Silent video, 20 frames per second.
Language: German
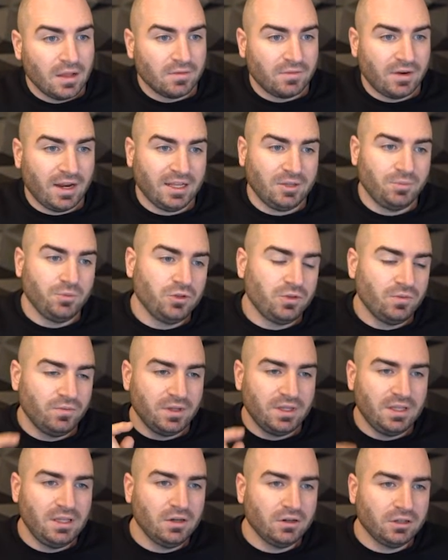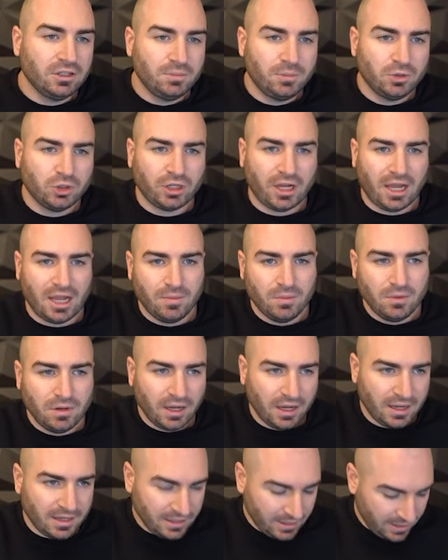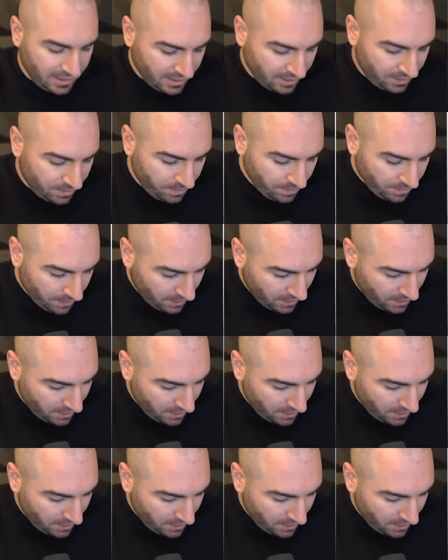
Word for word: Vielleicht müssen wir hier auch die Beschreibung reingeben.